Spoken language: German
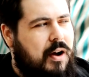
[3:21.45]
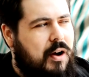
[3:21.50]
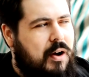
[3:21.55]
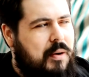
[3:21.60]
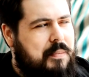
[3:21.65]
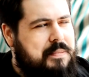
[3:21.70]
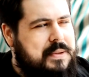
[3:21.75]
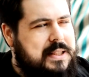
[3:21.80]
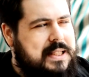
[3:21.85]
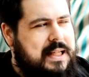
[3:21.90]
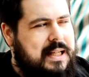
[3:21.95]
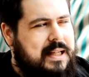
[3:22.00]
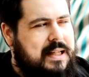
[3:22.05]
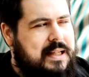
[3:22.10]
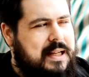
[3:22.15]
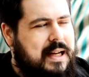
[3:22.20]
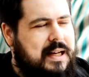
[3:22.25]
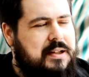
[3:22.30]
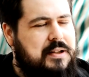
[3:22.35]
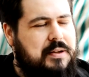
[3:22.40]
ob
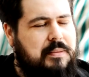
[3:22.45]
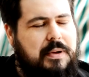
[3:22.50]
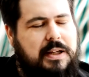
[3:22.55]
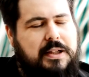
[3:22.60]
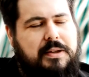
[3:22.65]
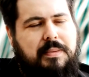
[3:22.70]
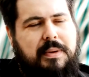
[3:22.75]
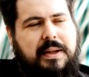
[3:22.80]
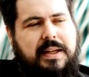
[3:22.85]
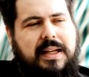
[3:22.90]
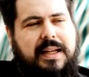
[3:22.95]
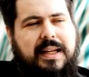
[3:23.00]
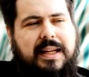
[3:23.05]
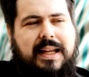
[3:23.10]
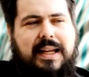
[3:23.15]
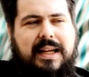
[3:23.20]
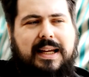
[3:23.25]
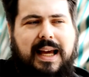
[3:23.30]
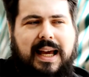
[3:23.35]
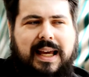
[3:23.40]
sie dann zum Beispiel in
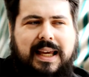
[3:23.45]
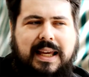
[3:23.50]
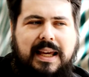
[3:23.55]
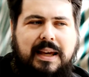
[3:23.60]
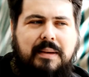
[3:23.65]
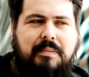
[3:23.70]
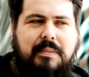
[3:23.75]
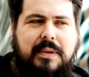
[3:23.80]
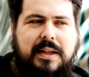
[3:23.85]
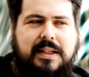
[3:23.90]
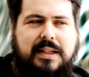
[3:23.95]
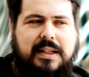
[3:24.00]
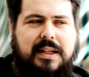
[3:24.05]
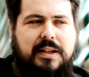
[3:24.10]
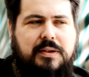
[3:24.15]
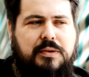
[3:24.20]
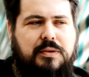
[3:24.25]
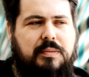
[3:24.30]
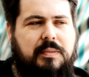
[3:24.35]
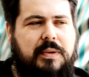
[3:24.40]
den Ergebnissen
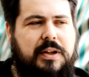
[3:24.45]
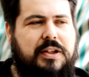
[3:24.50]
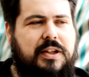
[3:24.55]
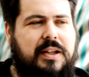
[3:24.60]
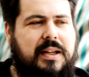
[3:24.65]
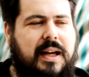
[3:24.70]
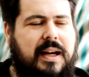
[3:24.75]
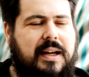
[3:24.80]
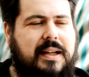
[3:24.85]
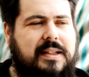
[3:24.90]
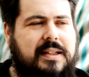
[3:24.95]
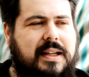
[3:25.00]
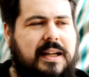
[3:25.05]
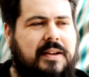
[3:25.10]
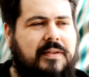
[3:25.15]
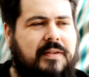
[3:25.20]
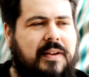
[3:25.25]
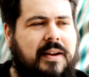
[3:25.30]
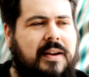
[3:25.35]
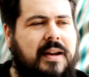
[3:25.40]
der Suchmaschinen
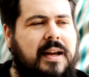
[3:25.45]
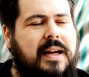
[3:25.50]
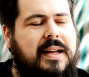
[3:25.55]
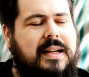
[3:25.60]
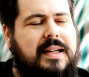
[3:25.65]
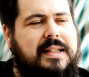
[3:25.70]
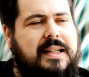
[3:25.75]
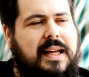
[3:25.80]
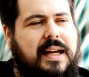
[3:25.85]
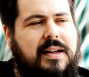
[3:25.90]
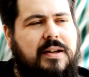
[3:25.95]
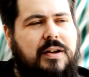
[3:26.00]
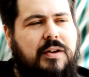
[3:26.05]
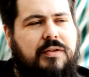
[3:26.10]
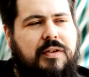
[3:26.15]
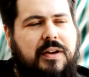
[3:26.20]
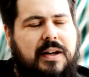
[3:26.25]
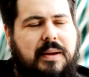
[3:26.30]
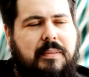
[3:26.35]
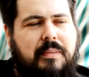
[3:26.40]
angezeigt werden, das hängt
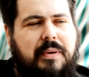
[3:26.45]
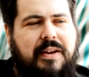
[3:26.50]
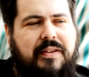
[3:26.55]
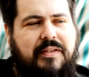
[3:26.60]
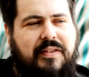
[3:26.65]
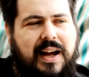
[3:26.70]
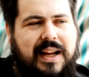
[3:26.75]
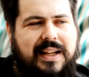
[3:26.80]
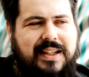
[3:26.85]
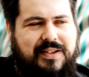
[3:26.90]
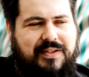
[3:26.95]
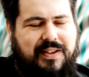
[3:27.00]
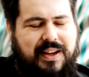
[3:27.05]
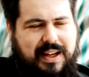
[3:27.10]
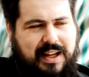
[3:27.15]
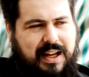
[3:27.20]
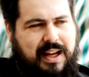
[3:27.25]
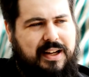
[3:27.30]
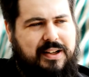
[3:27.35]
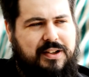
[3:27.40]
auch von den
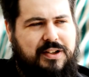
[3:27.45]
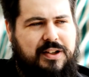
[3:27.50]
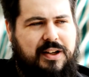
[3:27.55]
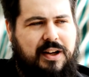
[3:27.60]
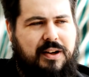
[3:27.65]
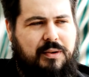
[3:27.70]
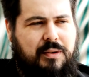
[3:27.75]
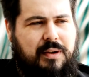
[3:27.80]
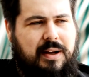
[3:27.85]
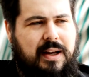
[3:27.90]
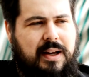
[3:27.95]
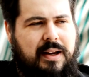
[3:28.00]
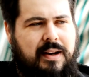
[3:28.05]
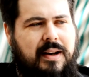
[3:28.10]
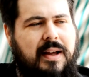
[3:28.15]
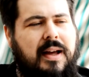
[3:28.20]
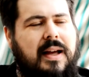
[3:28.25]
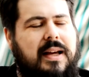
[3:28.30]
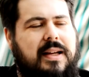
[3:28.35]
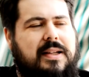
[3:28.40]
Privatsphäre-Einstellungen ein.
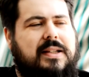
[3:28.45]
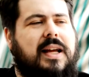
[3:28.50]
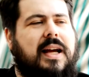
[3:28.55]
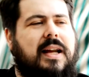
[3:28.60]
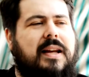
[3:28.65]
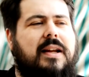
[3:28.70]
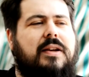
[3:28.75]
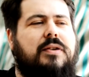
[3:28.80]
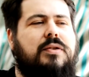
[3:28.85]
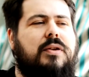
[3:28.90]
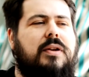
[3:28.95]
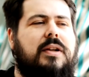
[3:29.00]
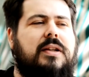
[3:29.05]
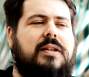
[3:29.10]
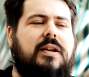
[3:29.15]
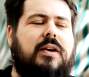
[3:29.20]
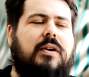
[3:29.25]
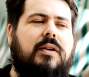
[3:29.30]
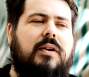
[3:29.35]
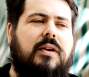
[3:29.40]
Ich kann
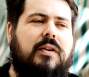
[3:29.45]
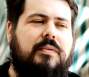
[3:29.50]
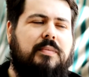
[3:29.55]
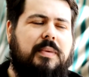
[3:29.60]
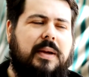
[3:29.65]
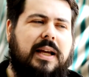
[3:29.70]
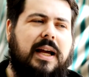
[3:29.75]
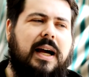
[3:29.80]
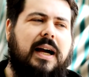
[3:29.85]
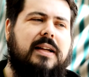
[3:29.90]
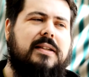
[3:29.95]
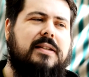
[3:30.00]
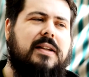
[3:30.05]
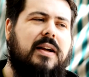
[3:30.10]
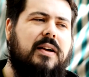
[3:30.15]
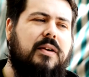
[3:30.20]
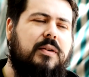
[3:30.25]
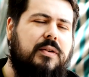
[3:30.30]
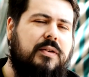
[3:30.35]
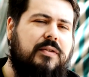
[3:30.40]
natürlich auch auf
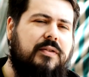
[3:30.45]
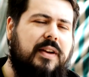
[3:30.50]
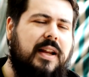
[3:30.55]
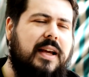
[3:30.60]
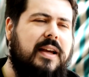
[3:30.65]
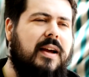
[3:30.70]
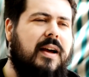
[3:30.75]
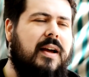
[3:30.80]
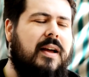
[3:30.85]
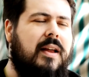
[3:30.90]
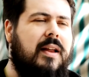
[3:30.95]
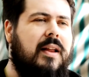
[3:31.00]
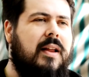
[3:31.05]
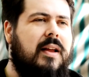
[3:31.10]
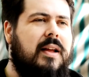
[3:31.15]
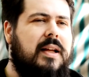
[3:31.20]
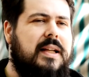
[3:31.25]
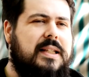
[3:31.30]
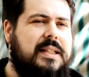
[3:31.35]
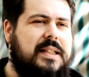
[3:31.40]
Picasa und Flickr
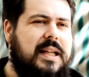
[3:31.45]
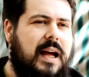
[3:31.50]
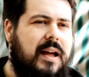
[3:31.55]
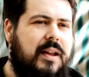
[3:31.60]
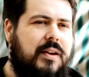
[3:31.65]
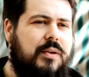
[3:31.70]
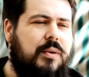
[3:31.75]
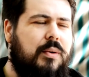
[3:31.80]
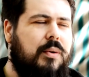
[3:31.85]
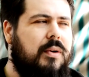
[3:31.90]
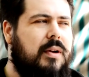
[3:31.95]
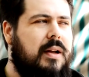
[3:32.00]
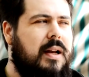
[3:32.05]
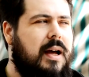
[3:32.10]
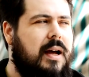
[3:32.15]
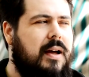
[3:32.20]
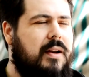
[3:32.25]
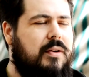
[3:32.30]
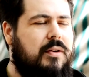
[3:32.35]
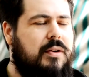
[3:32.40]
Sachen
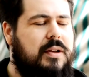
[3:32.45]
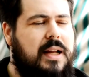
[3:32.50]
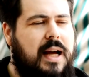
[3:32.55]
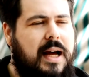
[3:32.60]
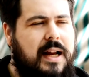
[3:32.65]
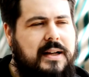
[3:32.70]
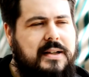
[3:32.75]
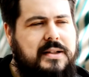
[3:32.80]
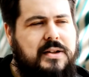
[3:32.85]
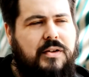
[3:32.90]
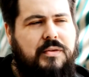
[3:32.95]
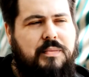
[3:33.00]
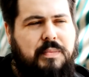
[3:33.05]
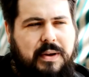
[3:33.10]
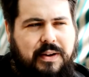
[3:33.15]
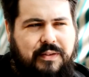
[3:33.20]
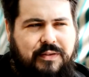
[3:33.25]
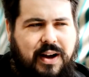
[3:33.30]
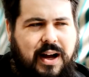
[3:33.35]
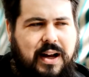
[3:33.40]
hochladen und alles auf
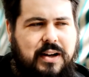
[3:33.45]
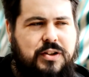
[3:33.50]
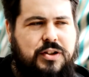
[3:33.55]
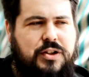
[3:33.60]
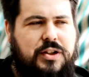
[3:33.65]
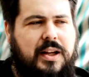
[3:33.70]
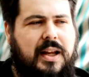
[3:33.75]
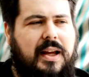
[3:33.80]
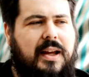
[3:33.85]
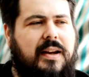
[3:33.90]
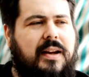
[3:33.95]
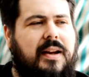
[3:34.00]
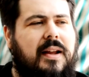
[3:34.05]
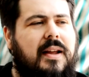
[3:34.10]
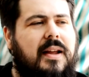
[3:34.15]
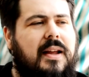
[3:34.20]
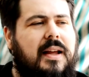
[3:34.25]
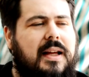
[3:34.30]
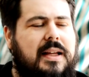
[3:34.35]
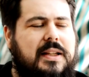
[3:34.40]
Privat stellen.
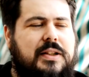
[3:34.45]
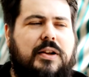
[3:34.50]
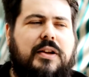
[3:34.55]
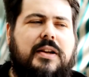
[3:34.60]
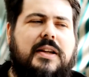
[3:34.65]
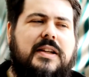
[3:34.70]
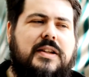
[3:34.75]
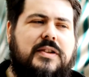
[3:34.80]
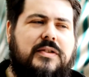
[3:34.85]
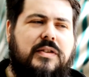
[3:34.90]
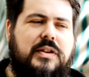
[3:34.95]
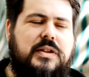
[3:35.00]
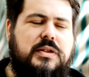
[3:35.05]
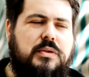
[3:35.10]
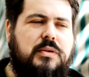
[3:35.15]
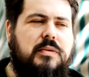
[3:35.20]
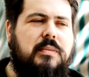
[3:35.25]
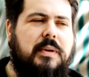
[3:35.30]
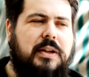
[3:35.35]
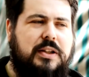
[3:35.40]
Es soll nicht von
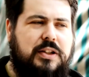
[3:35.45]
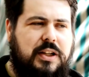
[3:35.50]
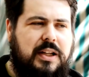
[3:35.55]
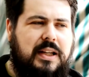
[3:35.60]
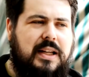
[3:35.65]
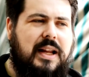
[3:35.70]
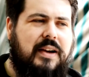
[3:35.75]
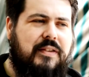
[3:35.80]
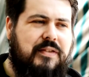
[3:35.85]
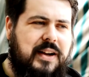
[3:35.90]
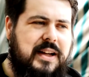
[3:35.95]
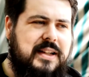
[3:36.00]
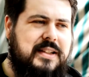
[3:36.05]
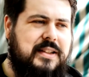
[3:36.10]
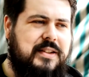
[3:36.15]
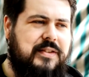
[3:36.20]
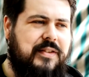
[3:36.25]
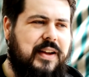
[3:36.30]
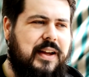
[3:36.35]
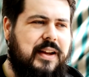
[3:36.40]
Suchmaschinen
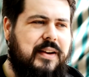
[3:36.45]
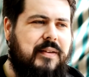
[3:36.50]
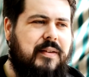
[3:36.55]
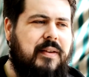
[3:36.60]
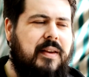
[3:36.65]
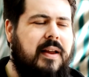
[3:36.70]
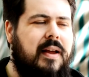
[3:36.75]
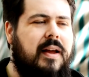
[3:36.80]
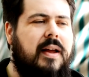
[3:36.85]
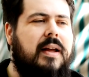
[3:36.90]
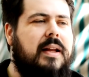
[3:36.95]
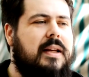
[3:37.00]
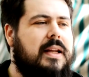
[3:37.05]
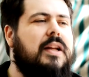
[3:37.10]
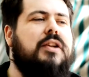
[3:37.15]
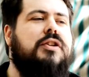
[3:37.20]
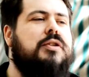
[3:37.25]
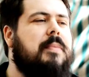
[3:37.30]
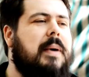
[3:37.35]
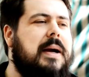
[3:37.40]
erfasst werden.
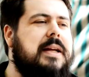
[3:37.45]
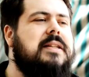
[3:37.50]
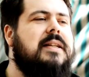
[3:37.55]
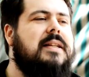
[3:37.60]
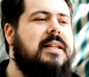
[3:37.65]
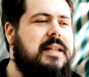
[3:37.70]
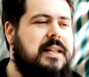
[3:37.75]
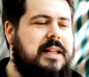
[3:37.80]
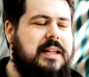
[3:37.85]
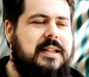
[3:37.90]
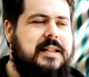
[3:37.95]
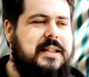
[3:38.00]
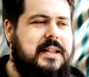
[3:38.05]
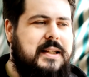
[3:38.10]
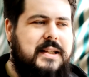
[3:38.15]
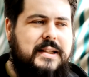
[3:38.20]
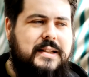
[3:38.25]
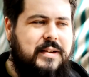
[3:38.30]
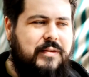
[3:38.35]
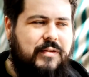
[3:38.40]
Dann speichern die
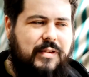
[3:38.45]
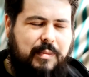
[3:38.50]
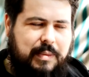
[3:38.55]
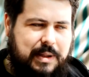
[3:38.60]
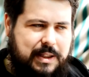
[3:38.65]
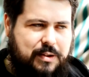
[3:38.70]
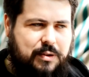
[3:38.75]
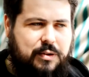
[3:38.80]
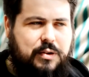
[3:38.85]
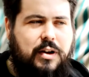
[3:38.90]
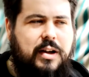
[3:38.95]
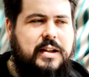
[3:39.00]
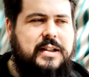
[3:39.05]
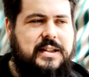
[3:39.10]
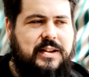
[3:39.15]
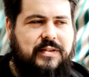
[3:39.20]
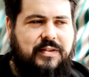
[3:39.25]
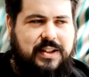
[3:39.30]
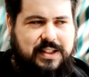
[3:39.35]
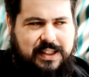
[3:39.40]
Dienste diese Informationen
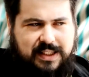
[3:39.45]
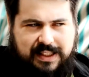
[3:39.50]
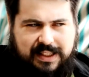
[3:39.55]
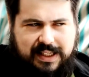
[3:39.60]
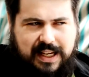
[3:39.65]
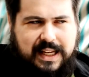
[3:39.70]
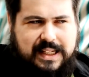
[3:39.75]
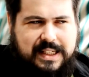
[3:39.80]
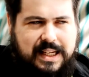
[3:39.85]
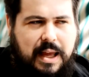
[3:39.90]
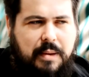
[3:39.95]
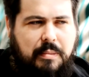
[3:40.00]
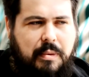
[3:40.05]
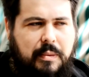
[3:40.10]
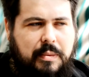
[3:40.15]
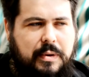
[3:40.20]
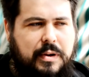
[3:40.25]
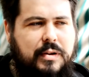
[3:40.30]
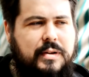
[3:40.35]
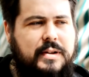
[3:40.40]
trotzdem, weil sie sie ja
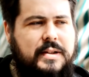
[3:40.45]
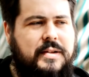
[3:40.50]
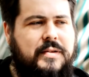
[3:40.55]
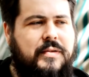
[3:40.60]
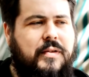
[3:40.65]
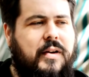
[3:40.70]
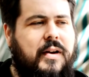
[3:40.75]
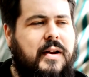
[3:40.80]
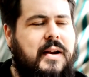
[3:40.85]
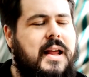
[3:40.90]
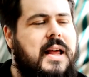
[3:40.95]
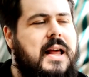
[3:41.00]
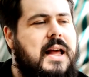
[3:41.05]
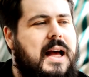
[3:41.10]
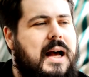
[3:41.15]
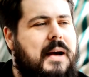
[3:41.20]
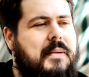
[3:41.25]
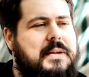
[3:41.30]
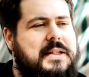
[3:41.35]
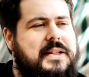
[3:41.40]
selber benutzen wollen.
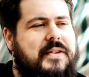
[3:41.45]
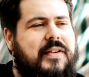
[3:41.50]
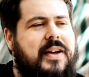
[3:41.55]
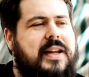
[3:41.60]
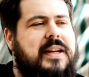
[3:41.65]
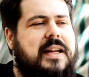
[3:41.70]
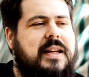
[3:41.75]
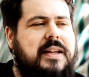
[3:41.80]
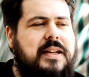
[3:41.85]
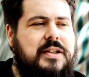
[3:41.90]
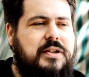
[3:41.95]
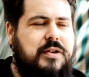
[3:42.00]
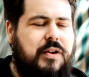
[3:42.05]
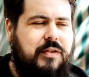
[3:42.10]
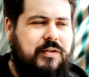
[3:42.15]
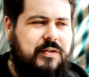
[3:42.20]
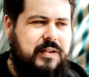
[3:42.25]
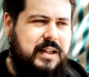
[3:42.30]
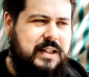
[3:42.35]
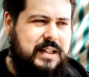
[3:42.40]
Aber sie werden dann nicht
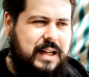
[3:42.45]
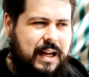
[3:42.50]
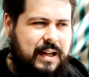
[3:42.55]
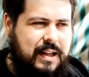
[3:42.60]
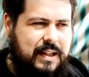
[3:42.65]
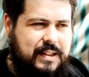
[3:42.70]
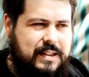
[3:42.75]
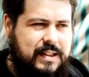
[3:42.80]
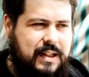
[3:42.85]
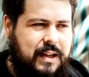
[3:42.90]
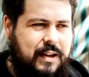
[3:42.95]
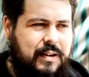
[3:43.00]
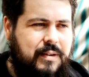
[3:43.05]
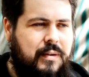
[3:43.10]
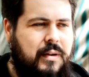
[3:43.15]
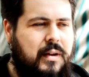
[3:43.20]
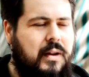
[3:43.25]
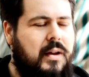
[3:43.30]
öffentlich angezeigt.